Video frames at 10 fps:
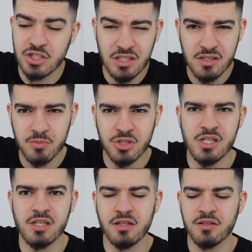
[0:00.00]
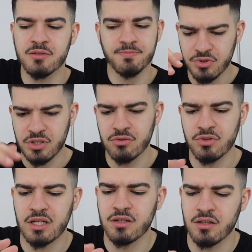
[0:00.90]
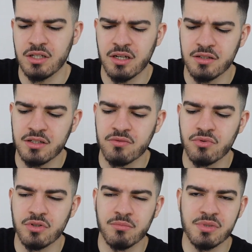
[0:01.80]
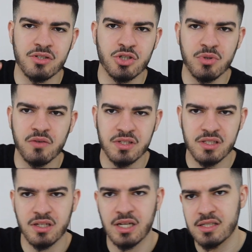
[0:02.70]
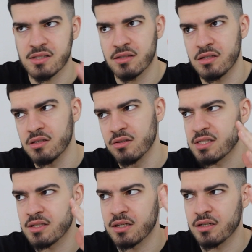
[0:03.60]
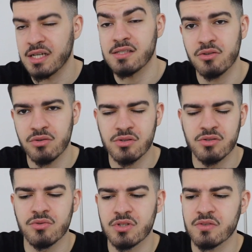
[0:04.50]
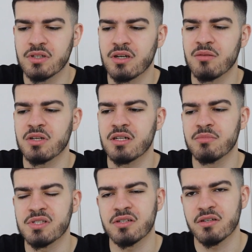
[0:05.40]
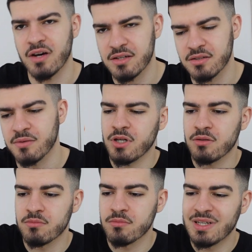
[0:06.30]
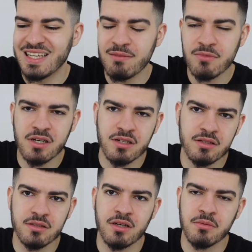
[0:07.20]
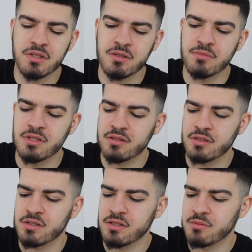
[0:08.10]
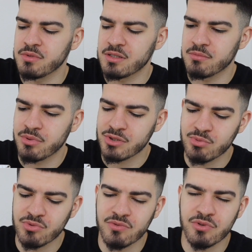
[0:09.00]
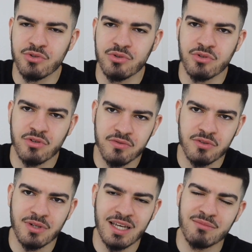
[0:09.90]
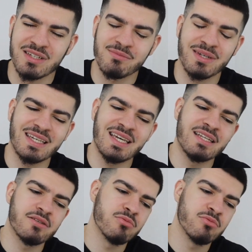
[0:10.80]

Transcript: Jeans bestellt hatte. Und die und andere Lederartikel wurden ja ein bisschen später versettet als die der Rest der Kollektion. Deswegen habe ich halt ein bisschen gewartet. Ja, eben gerade habe ich mich tatsächlich mit dem Postboten vor der Tür getroffen und er hat mir das Paket